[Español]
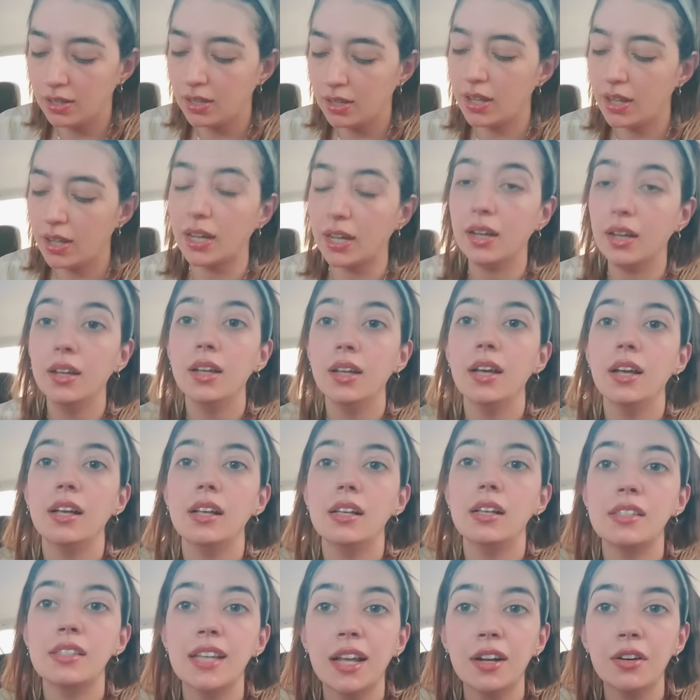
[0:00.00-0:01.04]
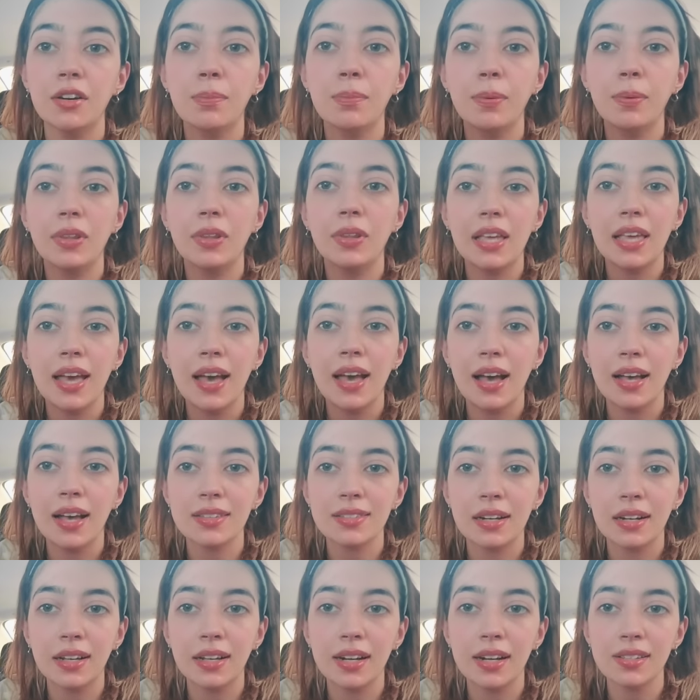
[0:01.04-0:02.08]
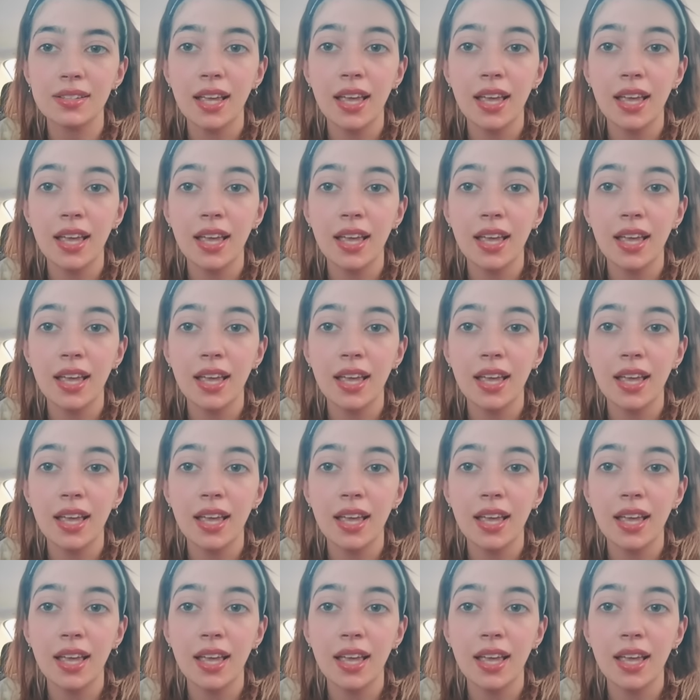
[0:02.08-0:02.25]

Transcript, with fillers: Acá ya no podía acercarse